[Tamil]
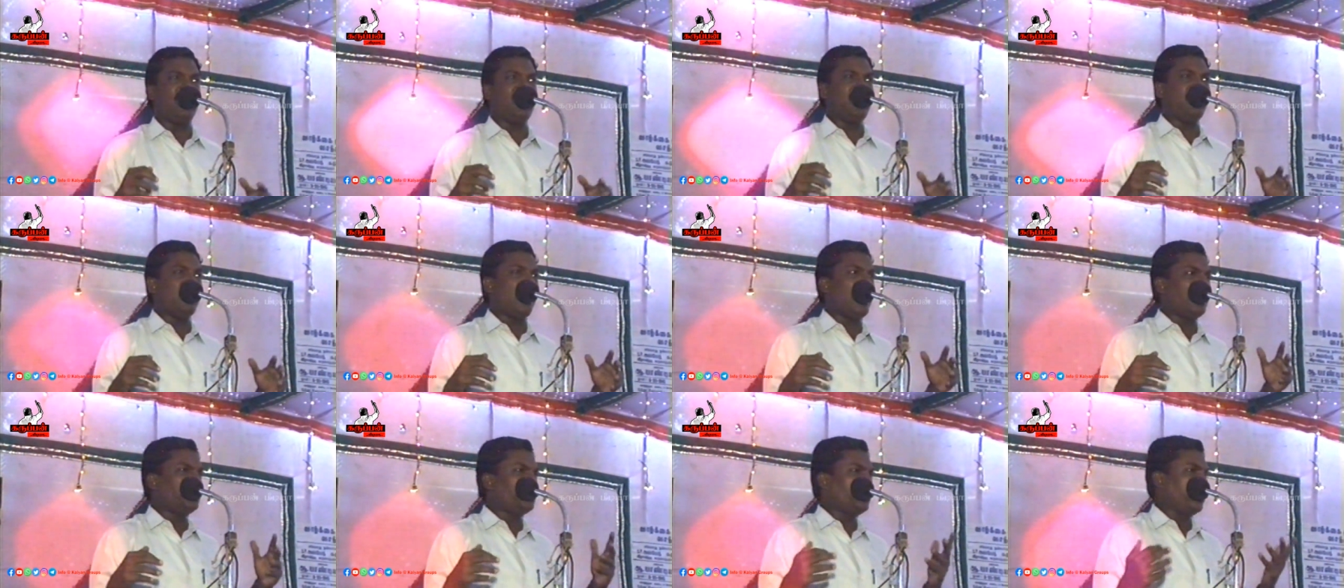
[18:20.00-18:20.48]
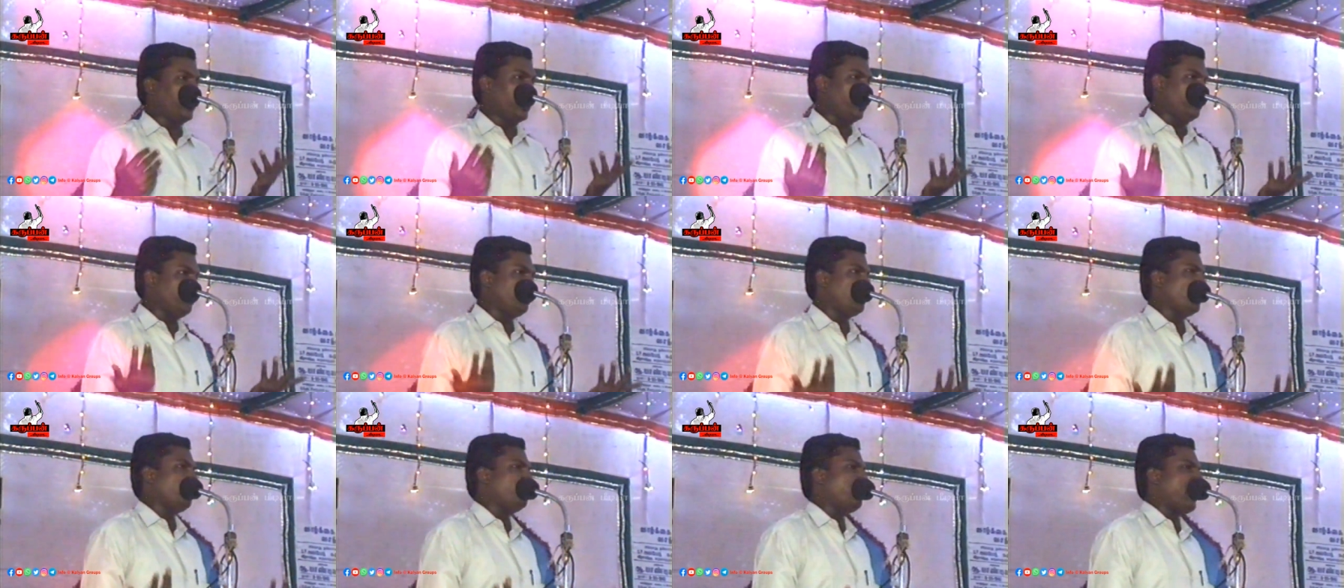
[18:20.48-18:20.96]
ஆட்சியிலும்
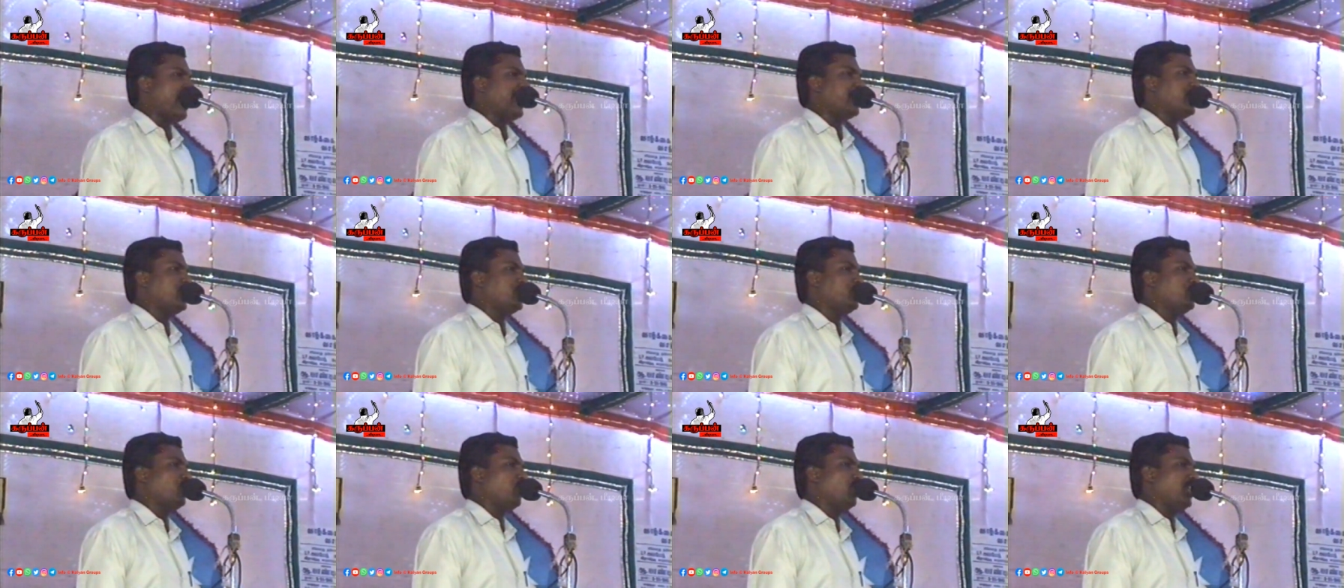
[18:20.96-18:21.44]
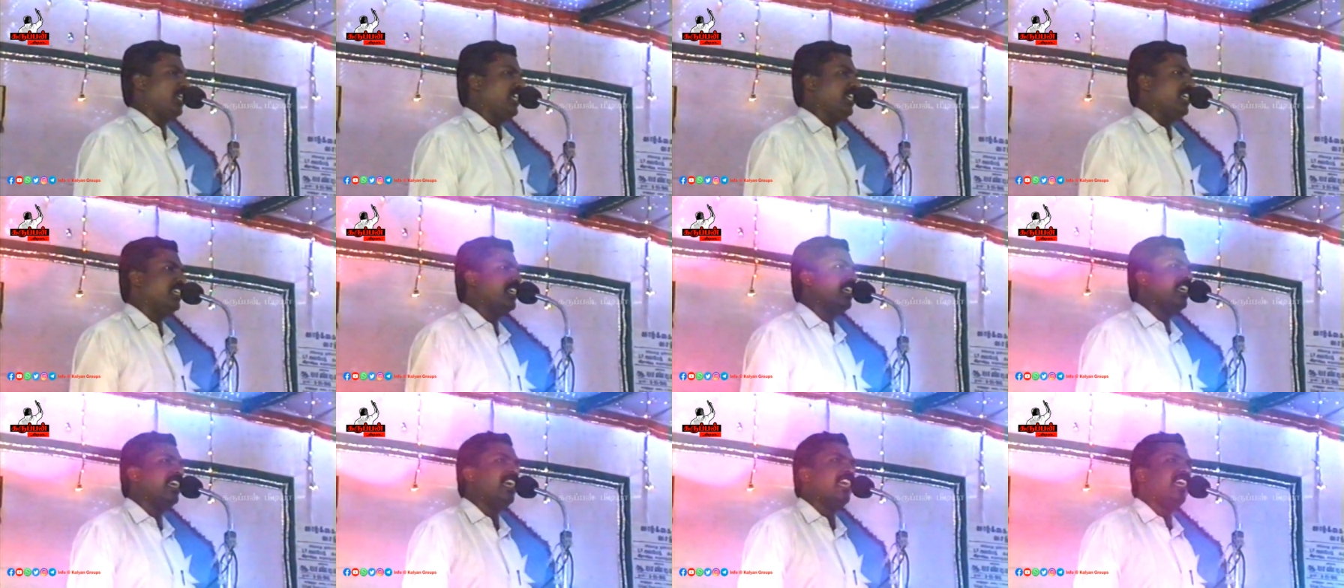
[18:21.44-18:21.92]
துப்பாக்கி சூடு
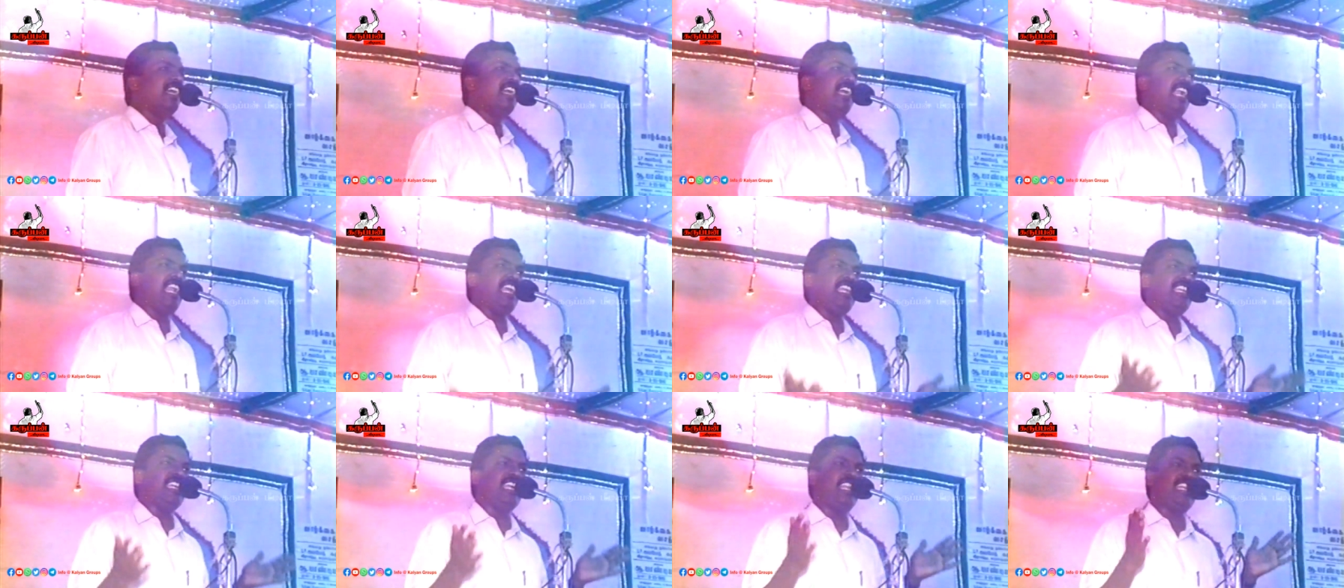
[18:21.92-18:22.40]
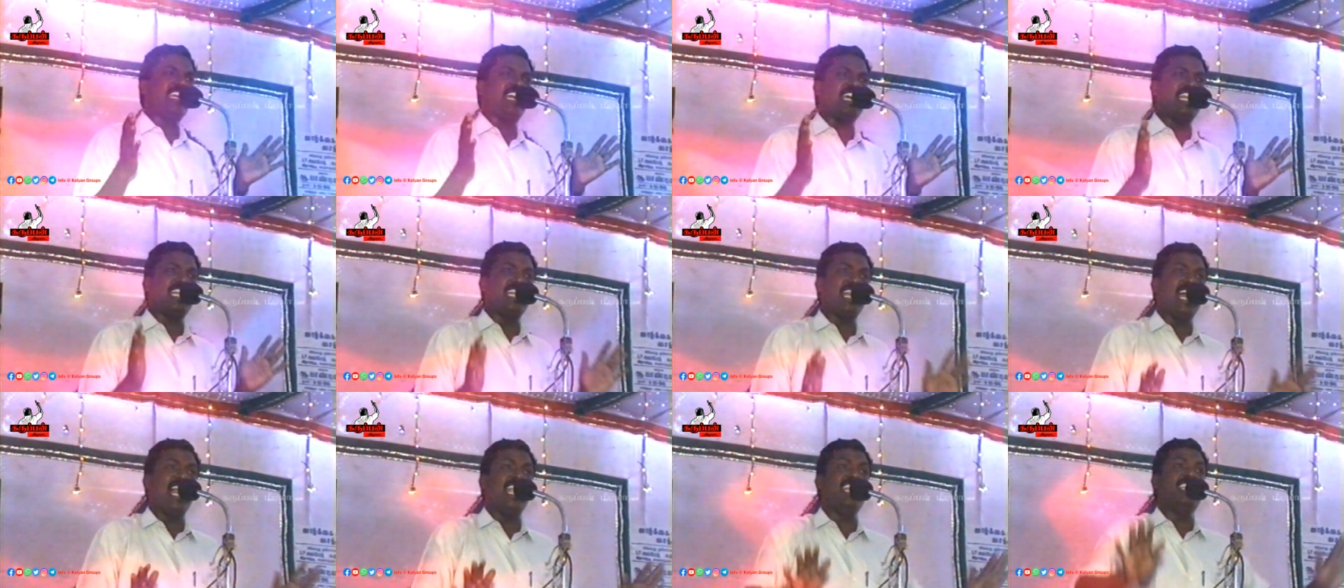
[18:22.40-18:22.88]
கலைஞர்
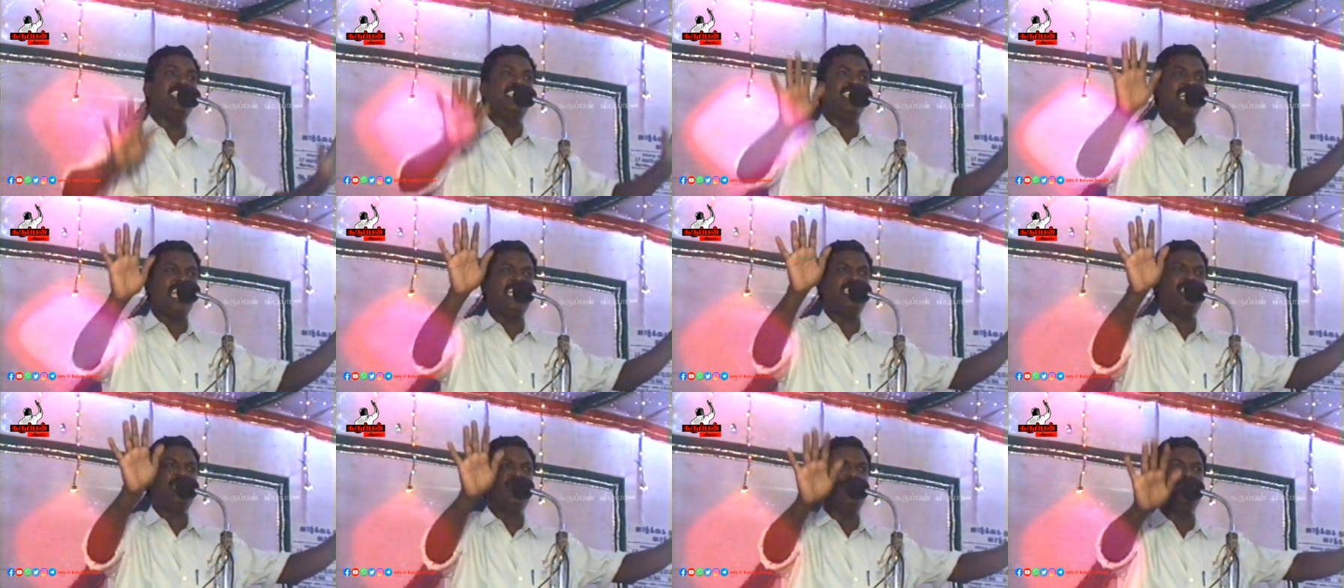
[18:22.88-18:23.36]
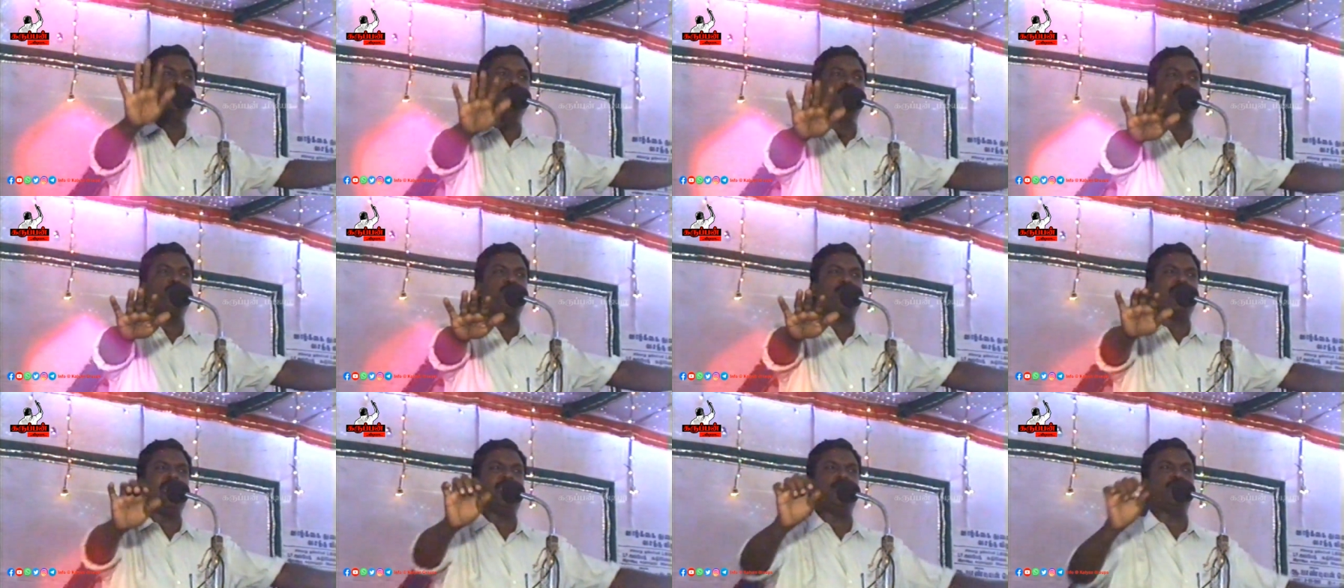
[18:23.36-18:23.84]
கருணாநிதி ஆட்சியிலும்
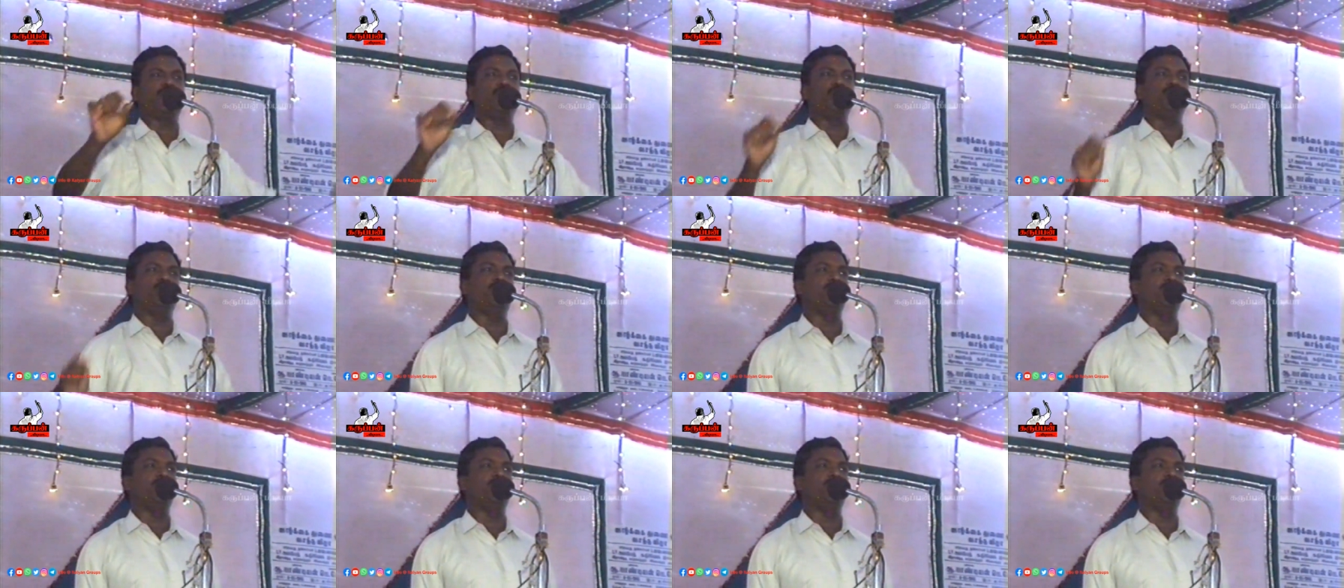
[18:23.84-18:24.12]
துப்பாக்கி சூடு